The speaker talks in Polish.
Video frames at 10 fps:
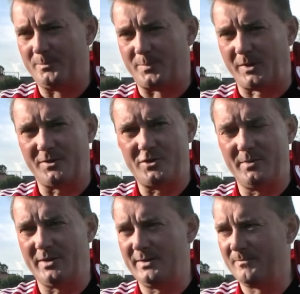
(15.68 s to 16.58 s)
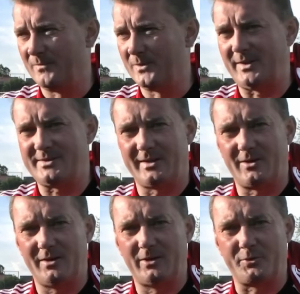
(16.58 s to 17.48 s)
prowadzimy
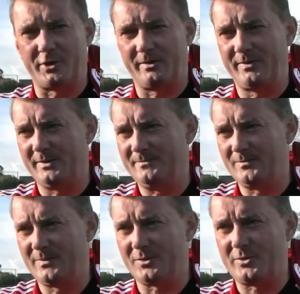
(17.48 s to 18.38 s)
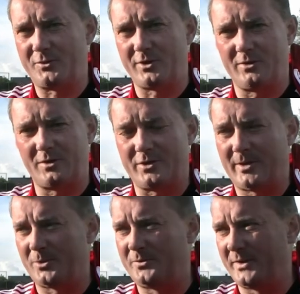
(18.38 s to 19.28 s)
2-0, ale do przerwy. Jeszcze w środę
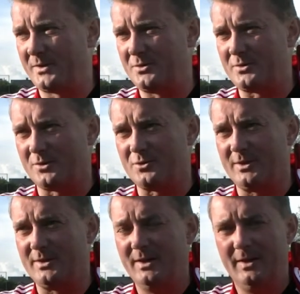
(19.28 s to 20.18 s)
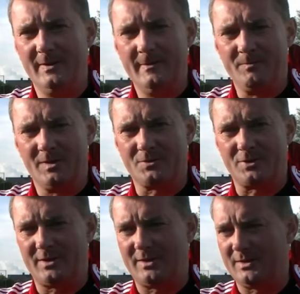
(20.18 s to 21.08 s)
trzeba potwierdzić to, że,
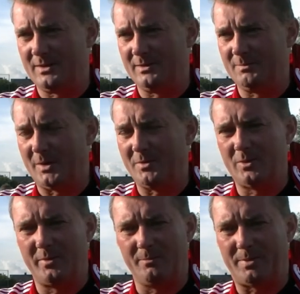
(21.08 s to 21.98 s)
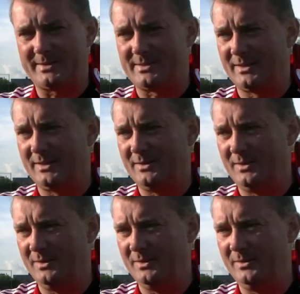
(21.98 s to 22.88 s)
że mamy dobrą pasę
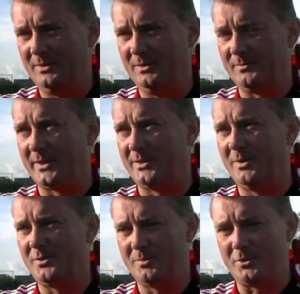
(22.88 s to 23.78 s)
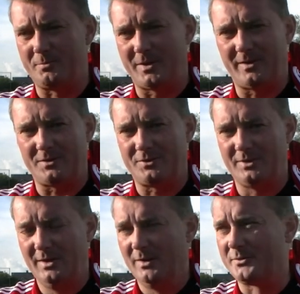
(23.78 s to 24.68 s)
i, i, i wtedy będziemy śpiewać
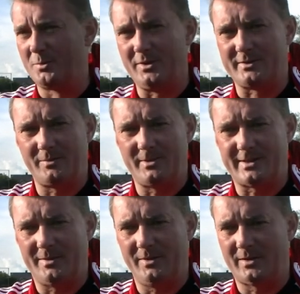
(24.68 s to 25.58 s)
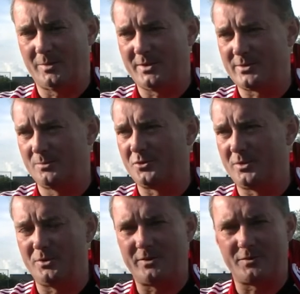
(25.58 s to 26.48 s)
wspólnie z kibicami. Natomiast to
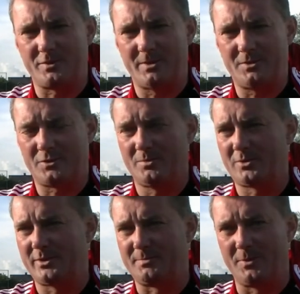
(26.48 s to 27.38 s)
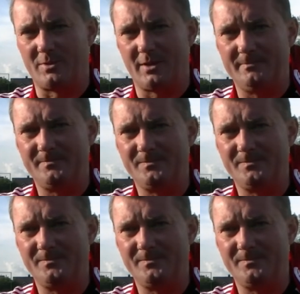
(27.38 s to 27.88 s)
musimy się wstrzymać jeszcze, bo to jest piłka.